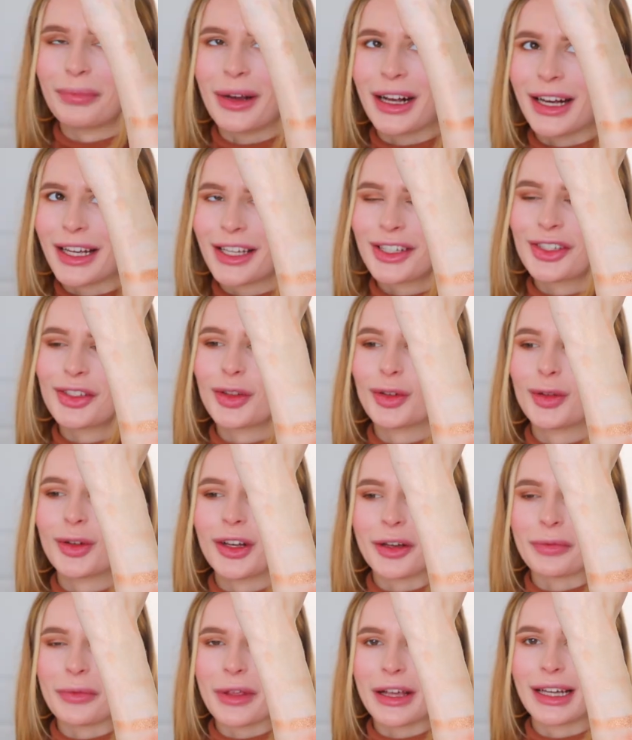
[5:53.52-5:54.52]
Пока что,
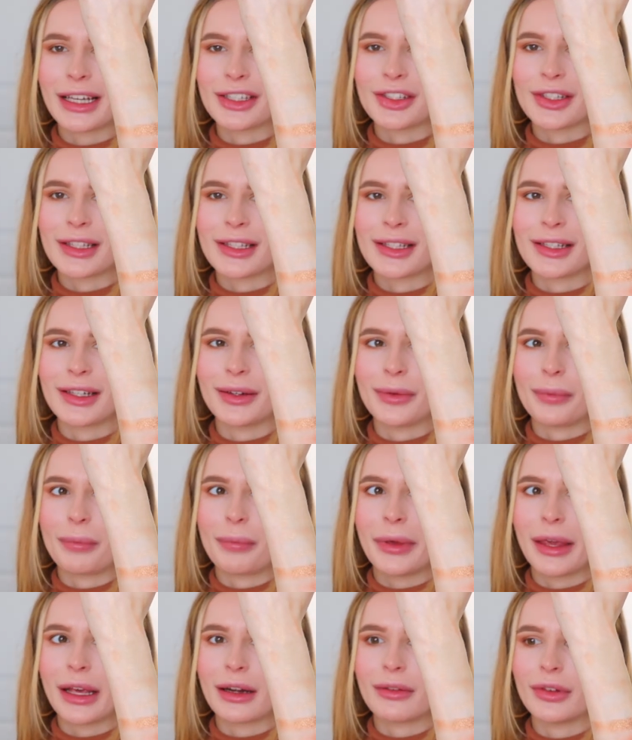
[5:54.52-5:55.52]
как мне кажется,
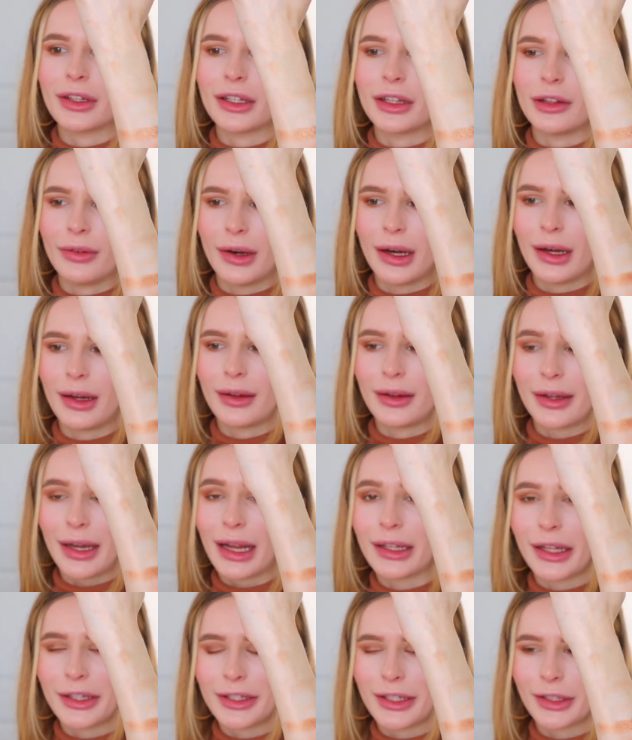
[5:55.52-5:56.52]
первые два
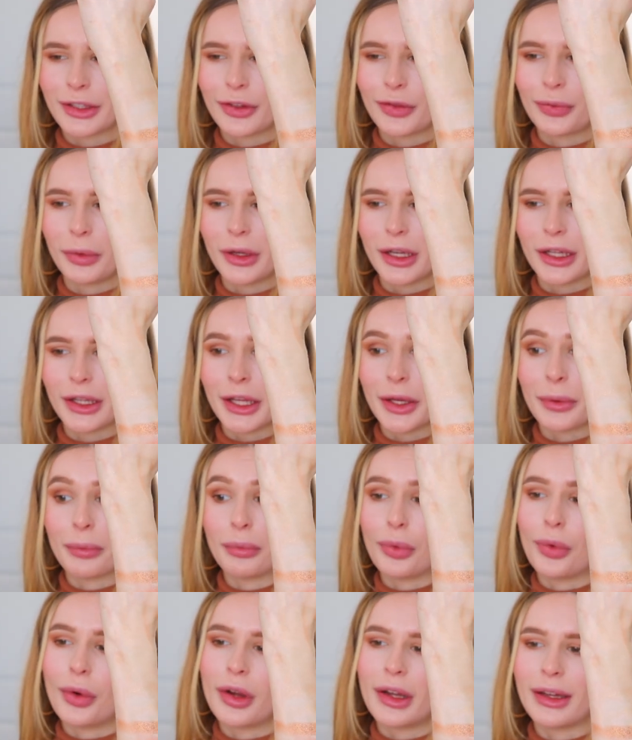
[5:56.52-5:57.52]
ряда оттенков были
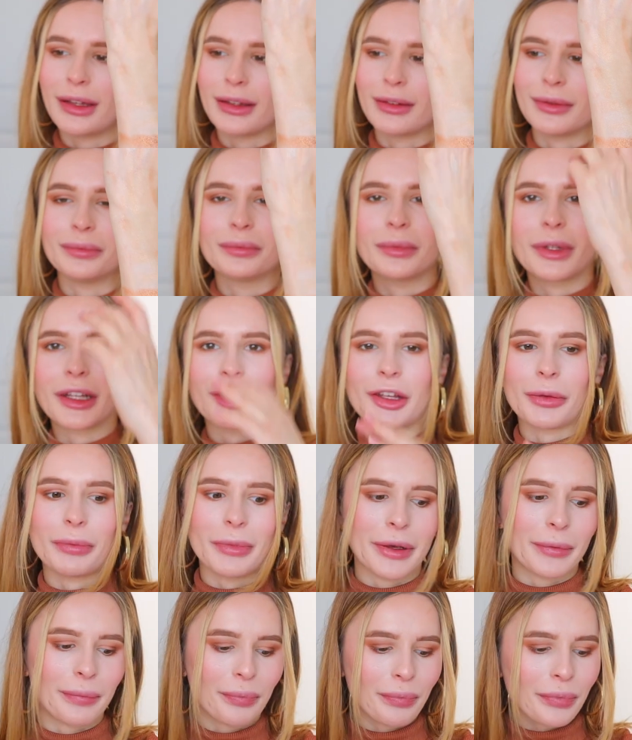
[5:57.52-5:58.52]
наиболее такими